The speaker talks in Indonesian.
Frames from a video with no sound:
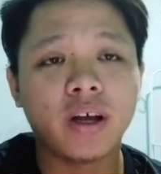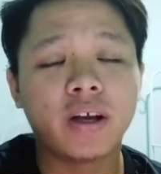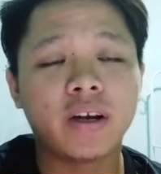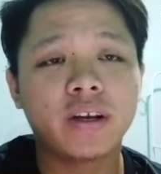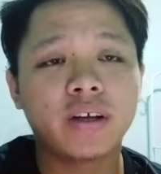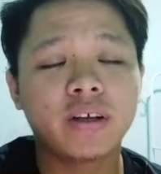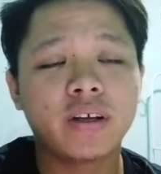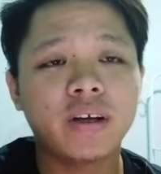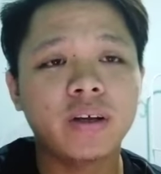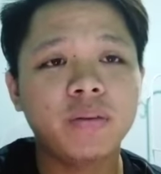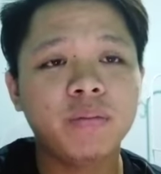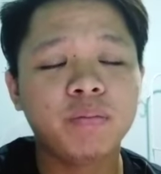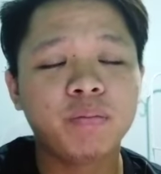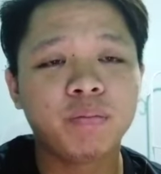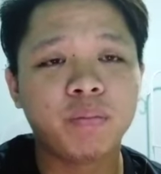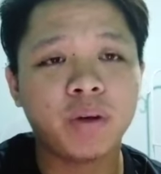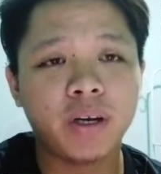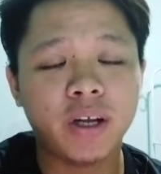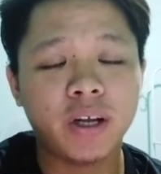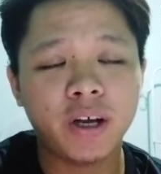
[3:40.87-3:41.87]
adakah
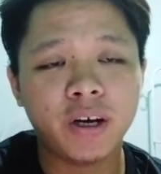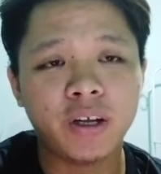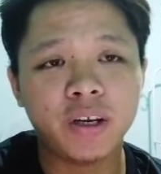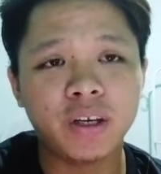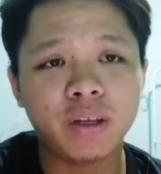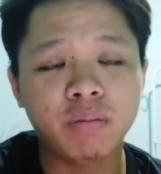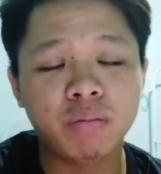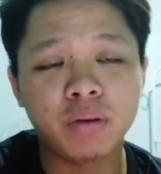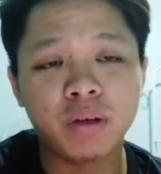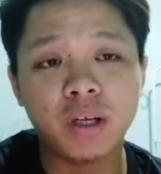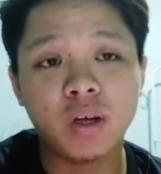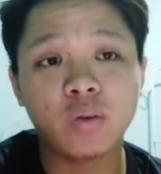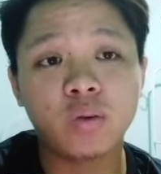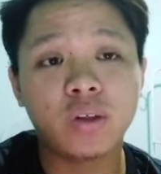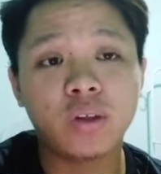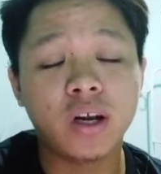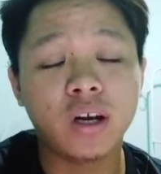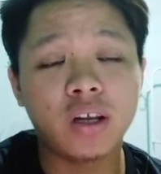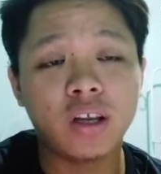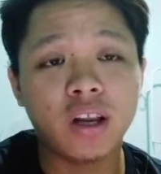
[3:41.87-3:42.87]
pada hari ini beliau
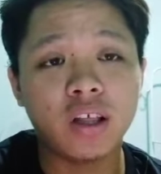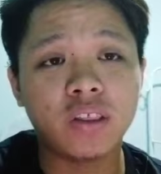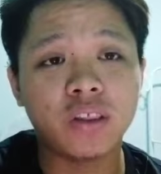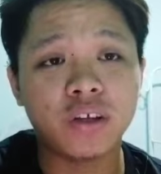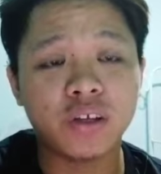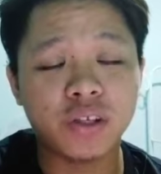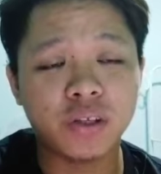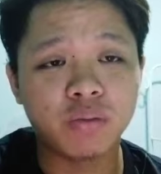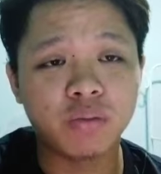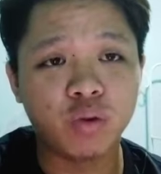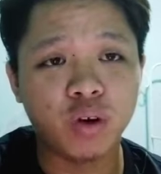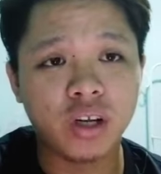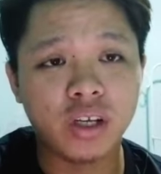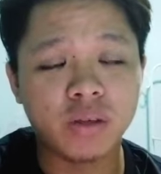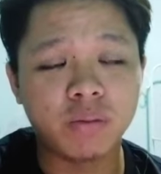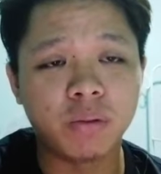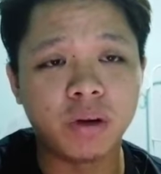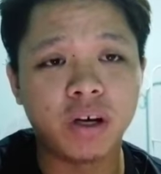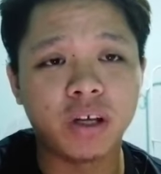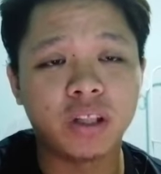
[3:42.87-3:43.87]
telah dilantik
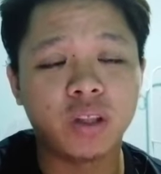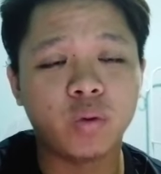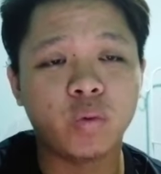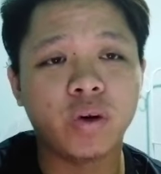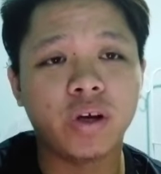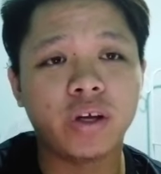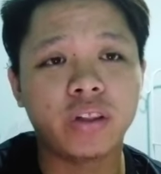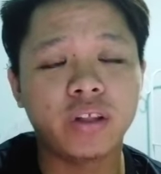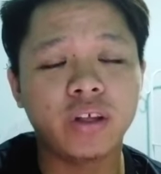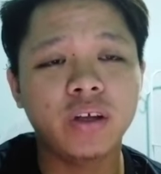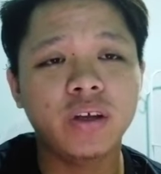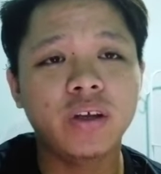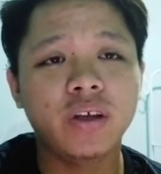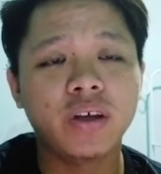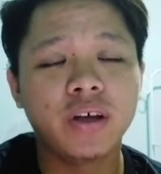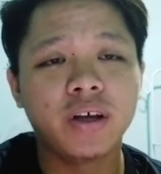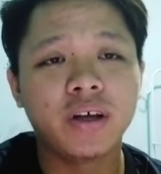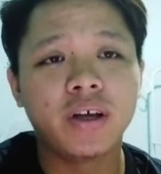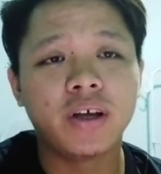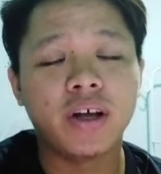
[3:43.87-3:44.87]
semula sebagai TYT
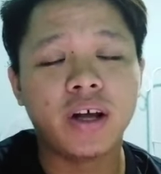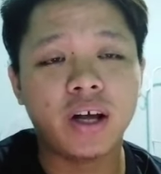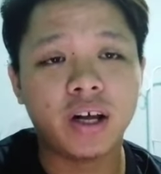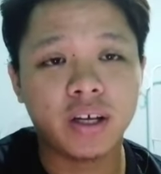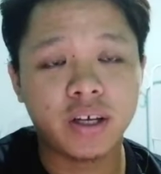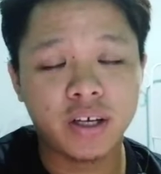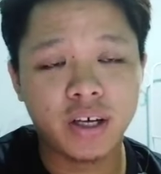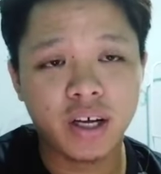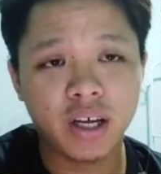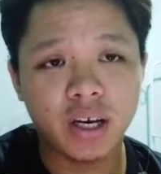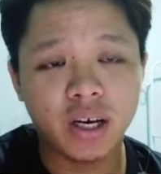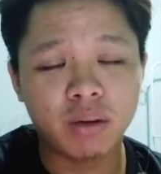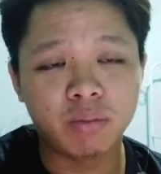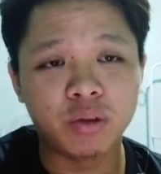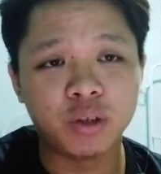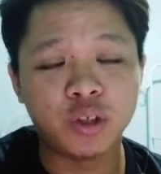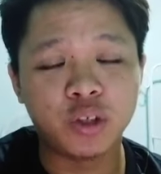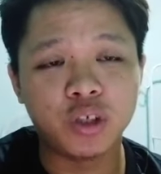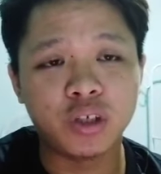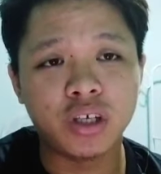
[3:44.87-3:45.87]
akan
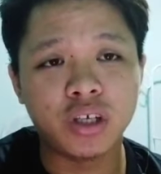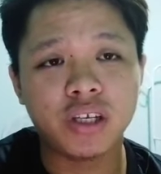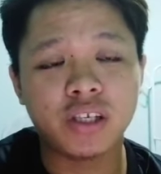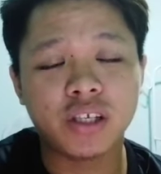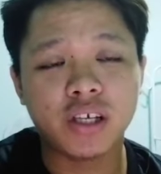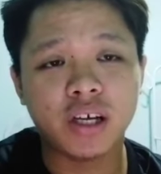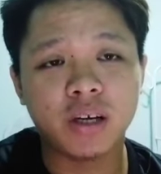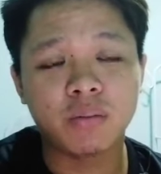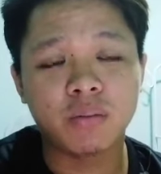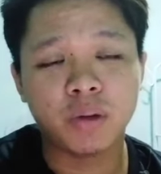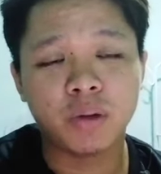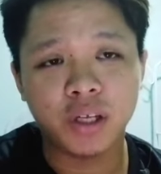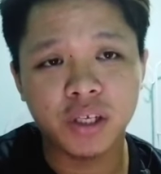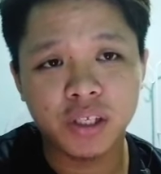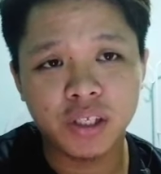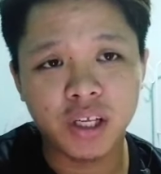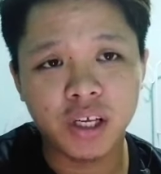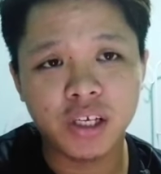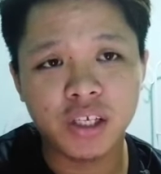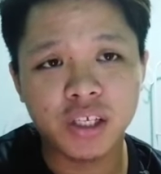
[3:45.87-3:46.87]
menjejaskan
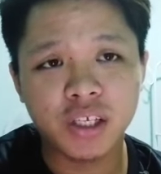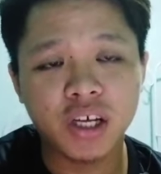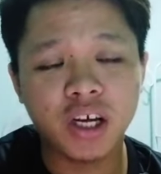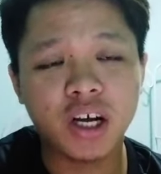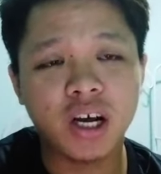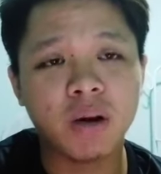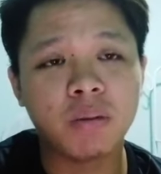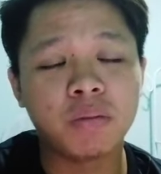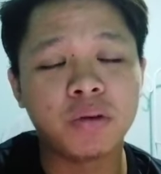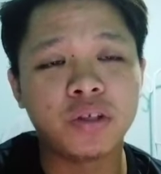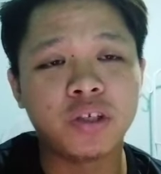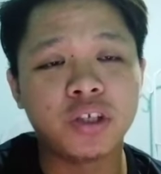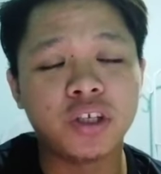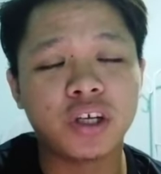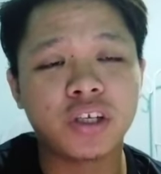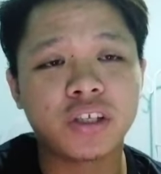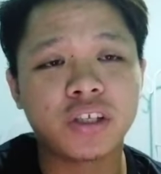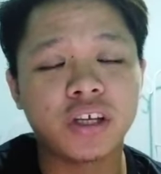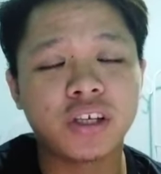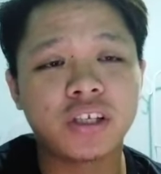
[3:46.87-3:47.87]
prestasi, akan
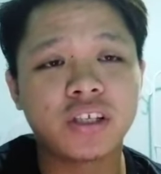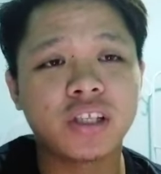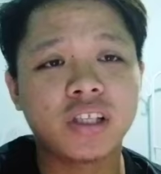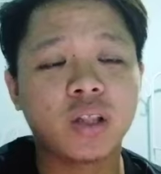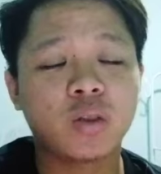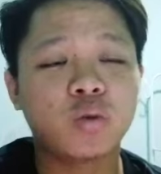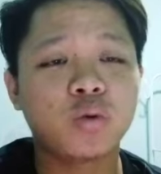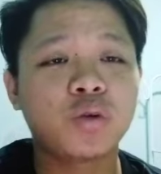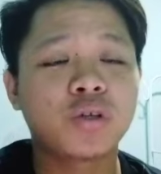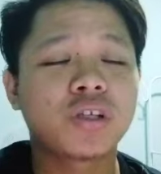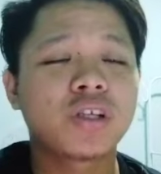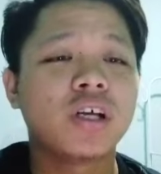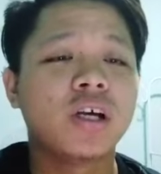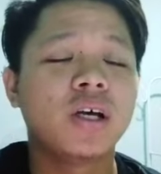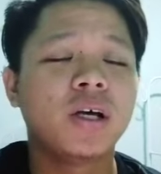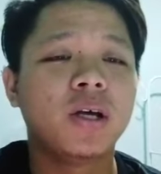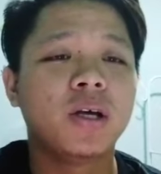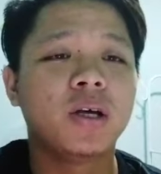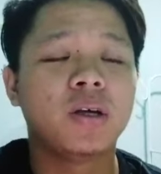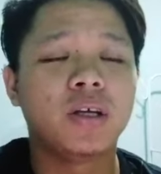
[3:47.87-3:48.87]
menjejaskan status
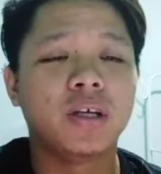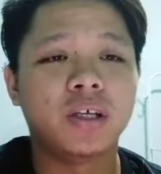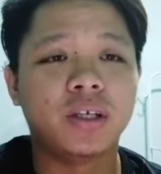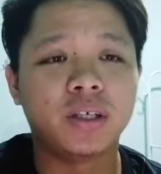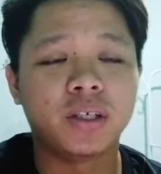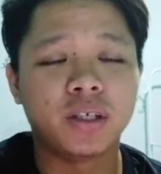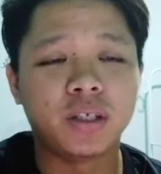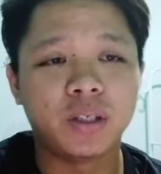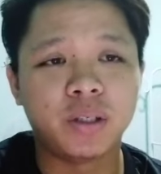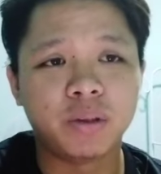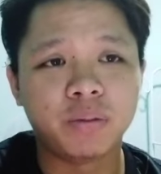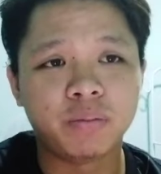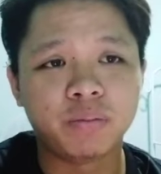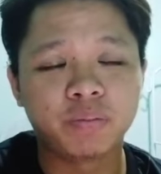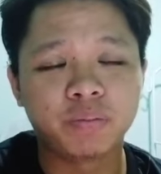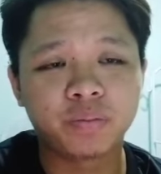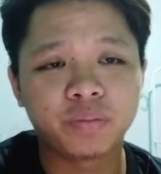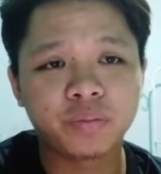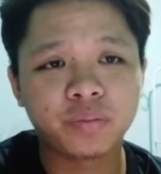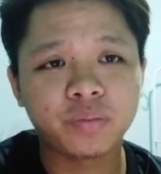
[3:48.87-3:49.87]

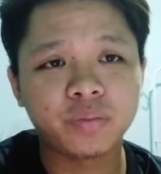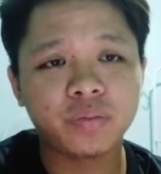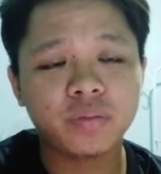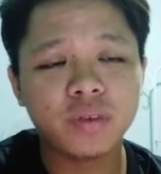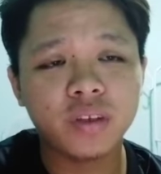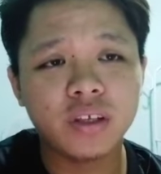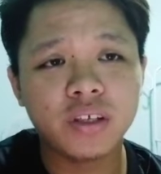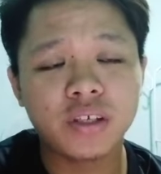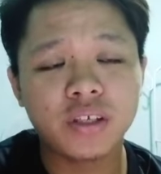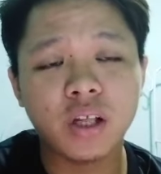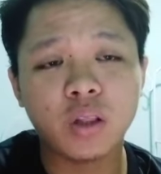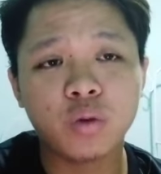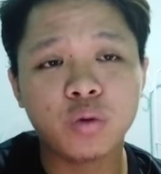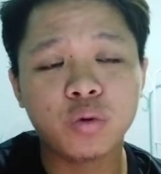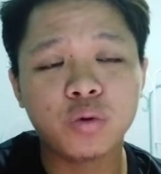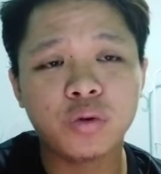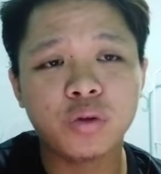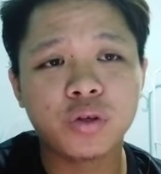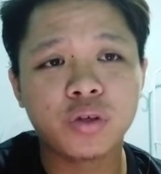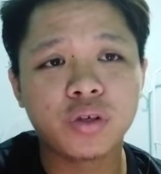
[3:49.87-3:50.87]
um,
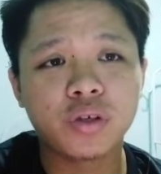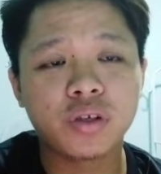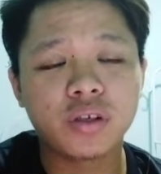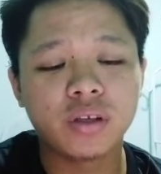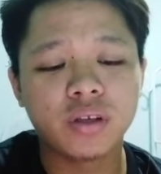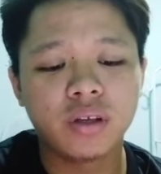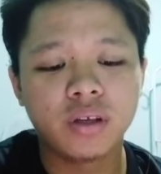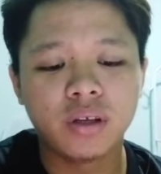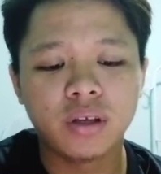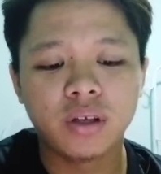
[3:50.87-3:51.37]
status